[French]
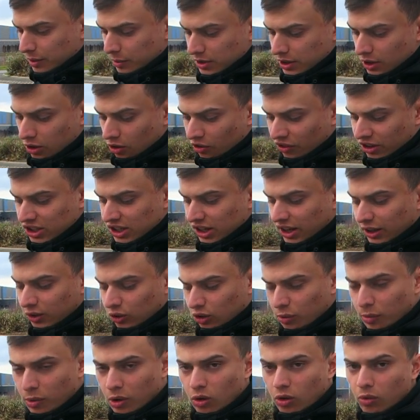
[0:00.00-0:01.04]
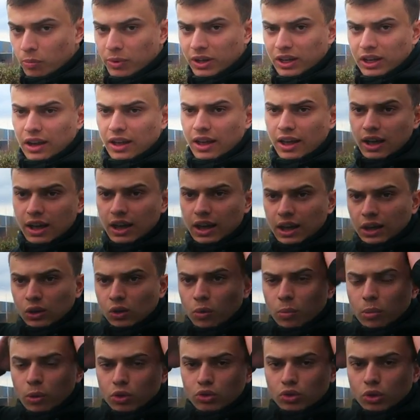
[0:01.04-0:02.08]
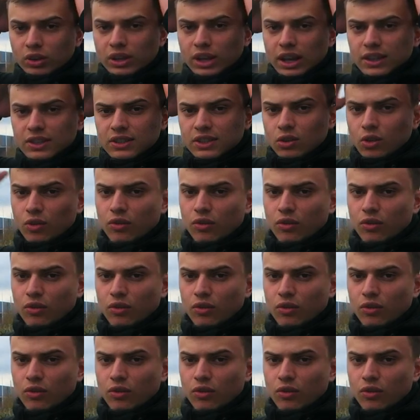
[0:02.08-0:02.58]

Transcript: amis, on va directement mettre la GoPro sur le casque.